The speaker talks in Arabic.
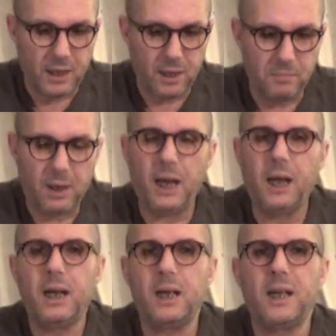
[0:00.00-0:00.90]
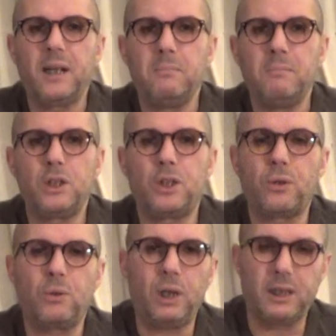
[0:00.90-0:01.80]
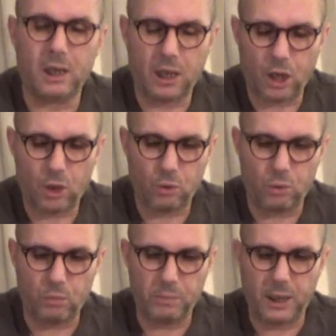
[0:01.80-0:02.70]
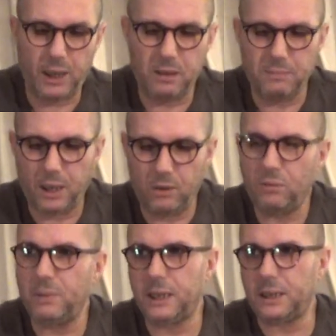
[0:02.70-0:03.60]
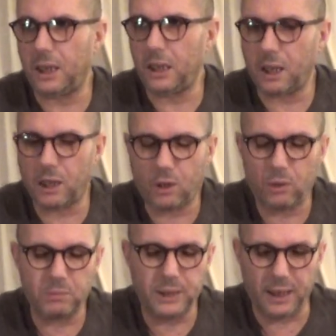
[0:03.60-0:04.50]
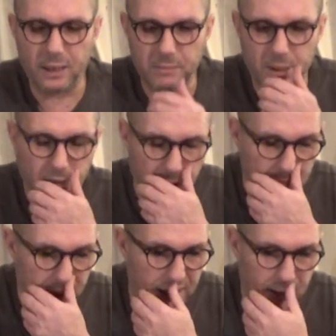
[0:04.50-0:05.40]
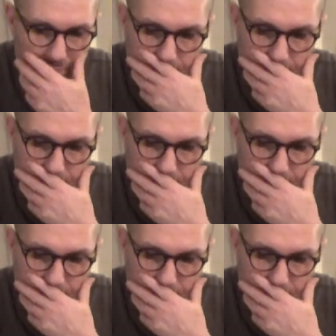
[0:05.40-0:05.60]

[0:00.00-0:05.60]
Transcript: مع المشروع د الخروب المعلومات على الخروب دائما وابدا